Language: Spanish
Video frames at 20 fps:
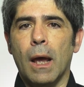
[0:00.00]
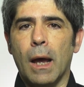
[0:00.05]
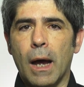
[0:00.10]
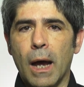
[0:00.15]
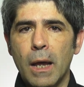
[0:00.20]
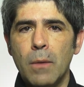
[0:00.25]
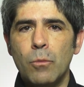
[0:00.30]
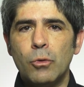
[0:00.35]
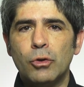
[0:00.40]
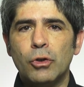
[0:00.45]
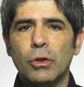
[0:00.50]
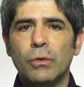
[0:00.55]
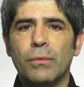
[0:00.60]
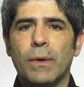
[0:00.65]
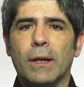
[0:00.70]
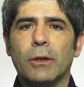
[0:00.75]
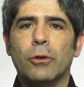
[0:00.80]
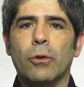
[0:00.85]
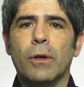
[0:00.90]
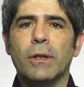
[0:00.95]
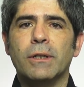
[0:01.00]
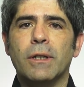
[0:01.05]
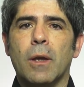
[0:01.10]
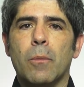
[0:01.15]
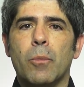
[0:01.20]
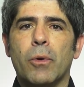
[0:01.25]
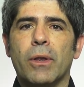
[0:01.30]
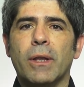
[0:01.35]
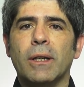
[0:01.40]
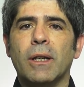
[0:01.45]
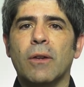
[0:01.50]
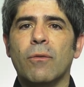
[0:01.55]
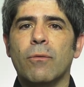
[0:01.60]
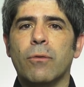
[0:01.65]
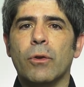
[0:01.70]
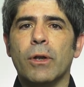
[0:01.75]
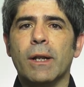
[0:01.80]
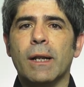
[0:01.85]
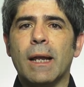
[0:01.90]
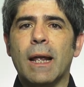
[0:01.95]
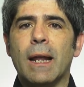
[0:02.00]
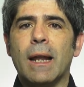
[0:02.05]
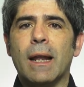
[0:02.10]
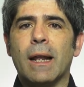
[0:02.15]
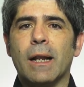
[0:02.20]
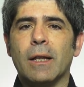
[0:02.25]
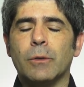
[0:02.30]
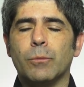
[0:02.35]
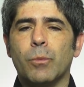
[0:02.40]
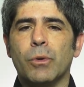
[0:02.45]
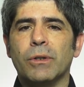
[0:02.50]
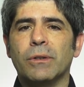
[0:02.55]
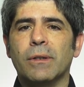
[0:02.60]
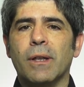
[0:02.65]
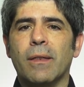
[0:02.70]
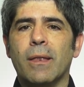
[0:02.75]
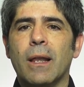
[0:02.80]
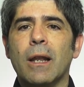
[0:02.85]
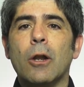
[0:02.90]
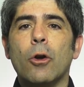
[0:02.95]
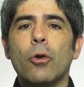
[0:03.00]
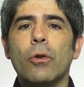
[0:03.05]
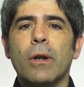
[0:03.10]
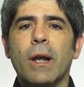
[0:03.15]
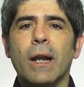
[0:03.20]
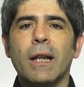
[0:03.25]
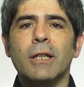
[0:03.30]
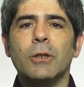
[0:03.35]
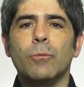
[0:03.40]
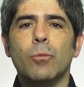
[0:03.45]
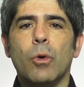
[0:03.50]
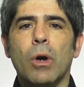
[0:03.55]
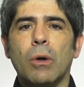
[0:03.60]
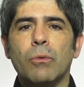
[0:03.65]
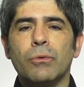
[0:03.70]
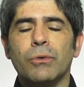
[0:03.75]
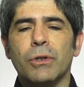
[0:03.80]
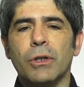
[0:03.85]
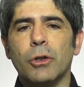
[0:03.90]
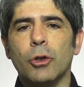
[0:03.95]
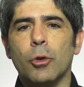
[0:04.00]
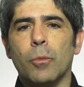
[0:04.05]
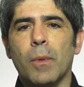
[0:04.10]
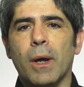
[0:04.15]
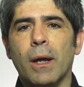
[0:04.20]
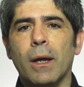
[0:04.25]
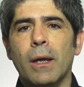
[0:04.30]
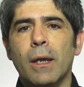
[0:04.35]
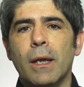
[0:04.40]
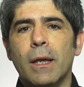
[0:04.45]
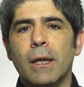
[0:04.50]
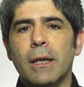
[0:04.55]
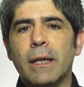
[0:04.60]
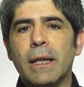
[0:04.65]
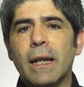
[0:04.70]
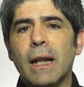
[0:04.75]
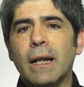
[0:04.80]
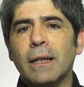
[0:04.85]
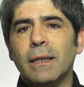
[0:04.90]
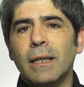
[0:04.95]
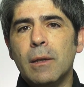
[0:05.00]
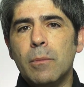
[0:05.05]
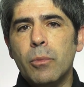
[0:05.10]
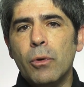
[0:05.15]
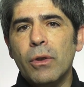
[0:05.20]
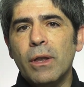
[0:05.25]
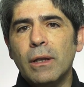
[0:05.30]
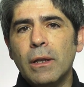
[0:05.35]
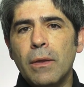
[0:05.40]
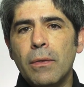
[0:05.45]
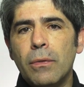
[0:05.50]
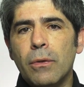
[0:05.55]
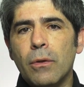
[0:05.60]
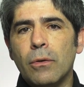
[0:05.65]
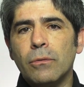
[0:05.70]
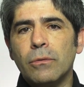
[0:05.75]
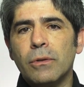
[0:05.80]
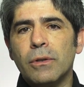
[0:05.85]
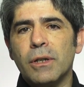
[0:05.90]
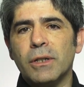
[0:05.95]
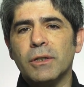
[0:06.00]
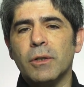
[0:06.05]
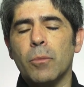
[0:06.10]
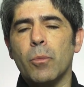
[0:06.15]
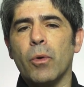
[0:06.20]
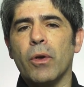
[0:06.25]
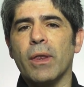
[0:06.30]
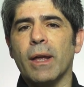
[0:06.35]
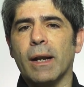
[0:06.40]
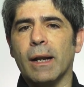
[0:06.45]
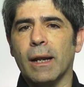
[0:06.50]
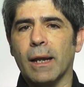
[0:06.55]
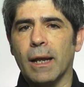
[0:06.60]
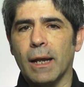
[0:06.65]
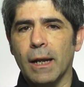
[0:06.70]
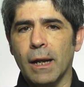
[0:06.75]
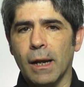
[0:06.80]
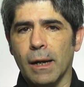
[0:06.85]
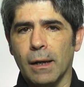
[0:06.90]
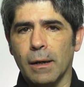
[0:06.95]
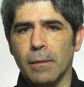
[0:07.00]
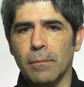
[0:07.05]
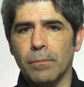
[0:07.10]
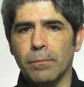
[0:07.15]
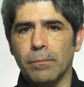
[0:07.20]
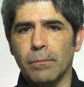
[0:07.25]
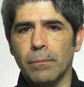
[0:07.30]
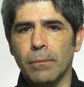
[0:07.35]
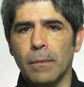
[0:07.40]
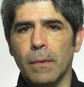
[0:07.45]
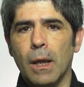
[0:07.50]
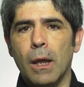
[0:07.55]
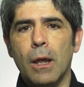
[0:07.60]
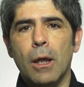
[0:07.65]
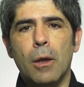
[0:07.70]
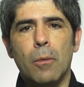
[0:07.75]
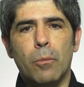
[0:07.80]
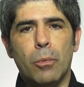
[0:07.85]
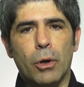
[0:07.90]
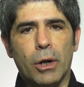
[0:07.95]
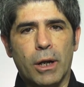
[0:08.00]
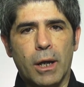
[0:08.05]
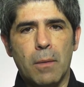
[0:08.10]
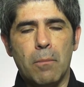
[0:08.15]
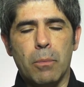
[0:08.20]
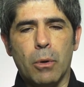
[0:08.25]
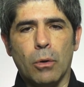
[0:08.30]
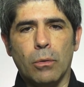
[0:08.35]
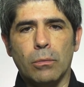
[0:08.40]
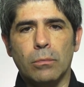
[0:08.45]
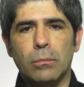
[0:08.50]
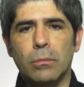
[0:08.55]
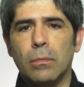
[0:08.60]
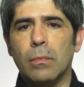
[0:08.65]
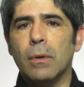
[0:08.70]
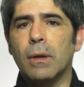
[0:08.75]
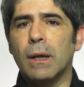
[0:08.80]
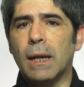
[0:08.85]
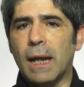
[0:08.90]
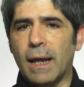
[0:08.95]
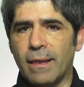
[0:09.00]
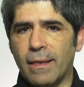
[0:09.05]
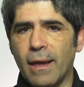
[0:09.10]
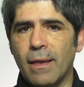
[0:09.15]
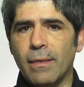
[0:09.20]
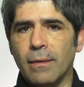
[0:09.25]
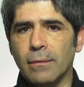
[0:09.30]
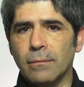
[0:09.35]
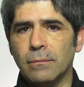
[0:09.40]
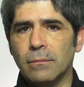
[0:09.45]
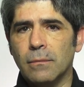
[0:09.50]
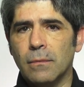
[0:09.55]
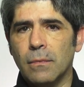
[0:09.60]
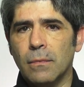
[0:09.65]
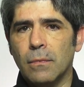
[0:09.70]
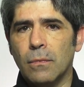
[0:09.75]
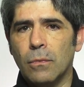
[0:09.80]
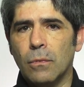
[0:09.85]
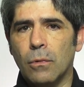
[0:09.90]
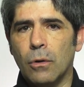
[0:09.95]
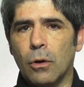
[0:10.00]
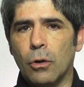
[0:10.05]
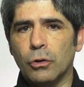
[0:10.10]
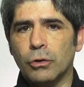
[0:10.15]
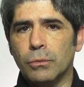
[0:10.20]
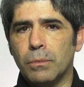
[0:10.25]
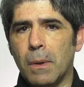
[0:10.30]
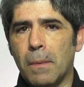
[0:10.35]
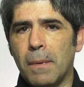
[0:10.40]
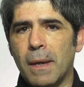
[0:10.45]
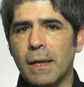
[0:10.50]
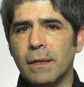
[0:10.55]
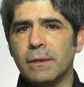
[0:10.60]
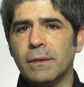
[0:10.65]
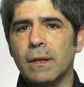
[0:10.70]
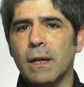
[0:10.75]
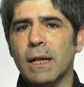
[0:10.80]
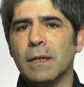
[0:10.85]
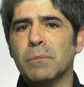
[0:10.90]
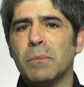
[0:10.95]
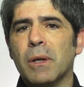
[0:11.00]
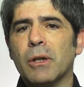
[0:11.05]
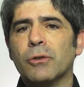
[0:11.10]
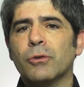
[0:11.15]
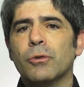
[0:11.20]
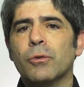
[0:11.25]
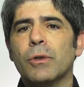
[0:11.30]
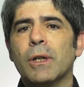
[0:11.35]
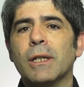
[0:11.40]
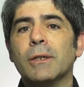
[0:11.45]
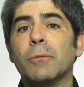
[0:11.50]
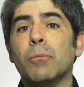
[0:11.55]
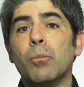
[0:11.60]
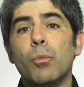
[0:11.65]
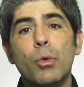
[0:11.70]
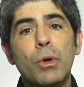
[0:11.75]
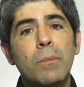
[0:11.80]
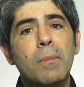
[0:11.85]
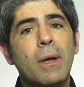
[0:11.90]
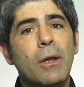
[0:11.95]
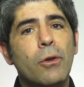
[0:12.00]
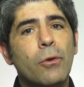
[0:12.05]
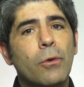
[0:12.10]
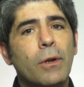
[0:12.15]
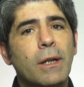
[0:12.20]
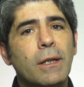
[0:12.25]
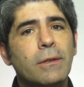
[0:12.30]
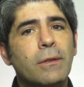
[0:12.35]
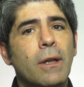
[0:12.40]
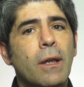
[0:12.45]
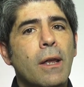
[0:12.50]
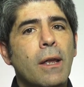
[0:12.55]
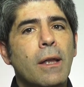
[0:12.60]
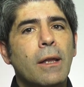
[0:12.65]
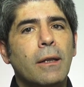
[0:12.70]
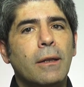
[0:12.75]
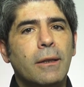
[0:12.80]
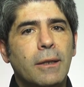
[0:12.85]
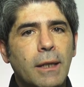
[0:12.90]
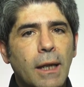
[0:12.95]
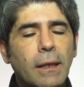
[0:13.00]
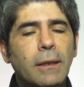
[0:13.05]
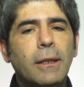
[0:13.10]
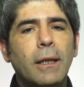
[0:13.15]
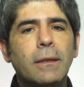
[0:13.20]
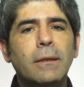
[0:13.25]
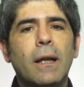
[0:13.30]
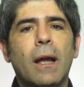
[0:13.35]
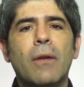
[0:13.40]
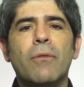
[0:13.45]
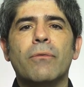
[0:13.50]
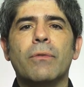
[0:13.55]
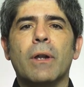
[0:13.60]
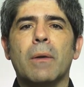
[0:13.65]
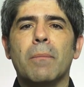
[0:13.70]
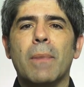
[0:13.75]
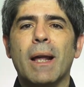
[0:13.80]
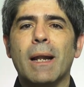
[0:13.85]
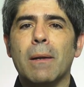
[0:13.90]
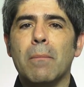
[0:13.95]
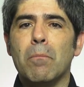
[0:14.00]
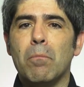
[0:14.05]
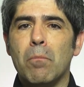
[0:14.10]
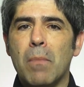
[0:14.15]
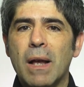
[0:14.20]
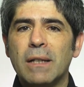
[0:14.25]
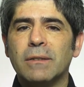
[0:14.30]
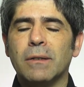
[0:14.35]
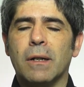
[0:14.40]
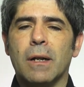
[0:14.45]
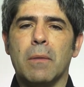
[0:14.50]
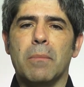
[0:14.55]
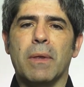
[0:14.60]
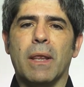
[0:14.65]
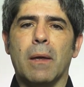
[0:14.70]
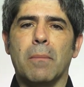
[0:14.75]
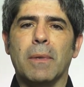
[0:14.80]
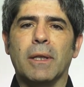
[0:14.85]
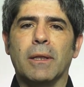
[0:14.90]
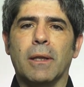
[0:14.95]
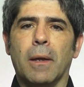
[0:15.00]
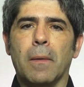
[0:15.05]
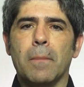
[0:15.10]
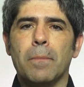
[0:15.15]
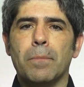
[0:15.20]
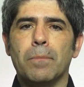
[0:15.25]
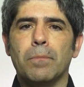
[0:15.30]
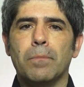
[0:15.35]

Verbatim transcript: Hay muchos factores que pueden influir en la respuesta del organismo a un síntoma y en el tipo de atención que se pueda requerir. Por ejemplo, la edad. Los bebés y las personas muy mayores tienden a enfermar más rápidamente.